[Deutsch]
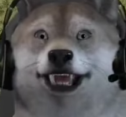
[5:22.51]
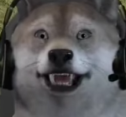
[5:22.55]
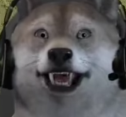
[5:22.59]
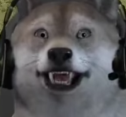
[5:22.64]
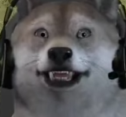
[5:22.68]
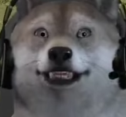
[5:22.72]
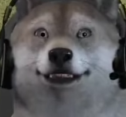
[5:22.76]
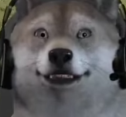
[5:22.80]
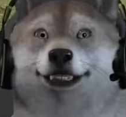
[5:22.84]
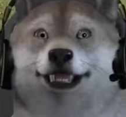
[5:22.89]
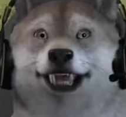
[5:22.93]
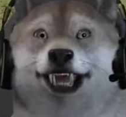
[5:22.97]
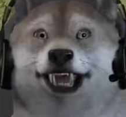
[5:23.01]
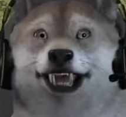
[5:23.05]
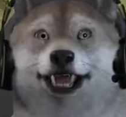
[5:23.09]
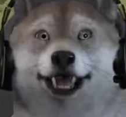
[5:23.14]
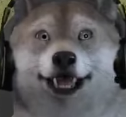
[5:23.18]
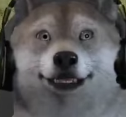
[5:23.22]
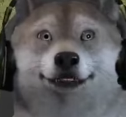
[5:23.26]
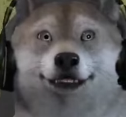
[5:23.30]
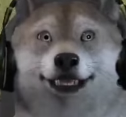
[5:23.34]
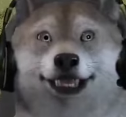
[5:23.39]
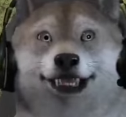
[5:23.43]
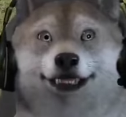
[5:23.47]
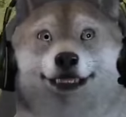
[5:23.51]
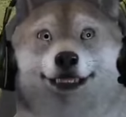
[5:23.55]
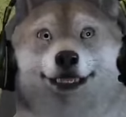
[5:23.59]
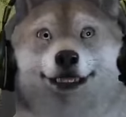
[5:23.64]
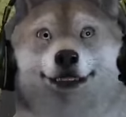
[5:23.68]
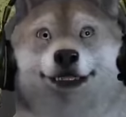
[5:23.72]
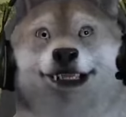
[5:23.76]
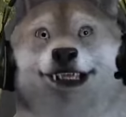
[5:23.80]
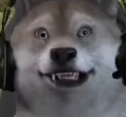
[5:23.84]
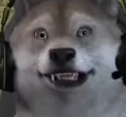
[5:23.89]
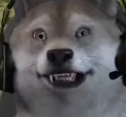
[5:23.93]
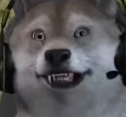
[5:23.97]
Ich finde es ja schon mal
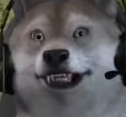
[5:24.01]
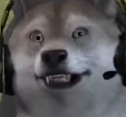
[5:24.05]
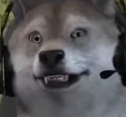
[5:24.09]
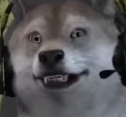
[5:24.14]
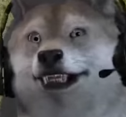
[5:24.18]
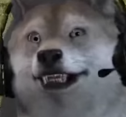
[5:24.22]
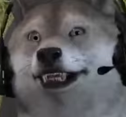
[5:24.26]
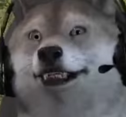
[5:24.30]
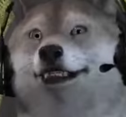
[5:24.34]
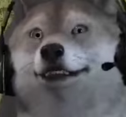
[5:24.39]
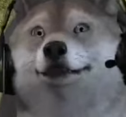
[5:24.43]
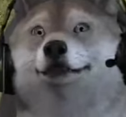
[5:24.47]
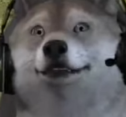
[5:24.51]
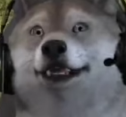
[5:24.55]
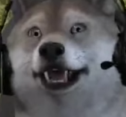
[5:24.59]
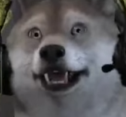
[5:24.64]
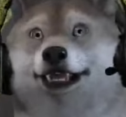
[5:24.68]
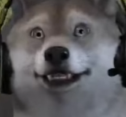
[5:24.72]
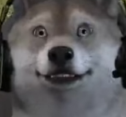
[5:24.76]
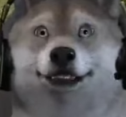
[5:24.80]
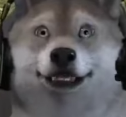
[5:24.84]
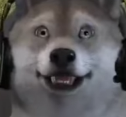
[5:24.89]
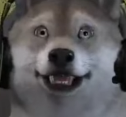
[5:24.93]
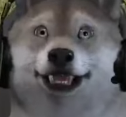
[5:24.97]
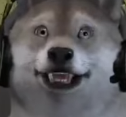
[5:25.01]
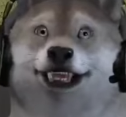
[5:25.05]
cool, dass überhaupt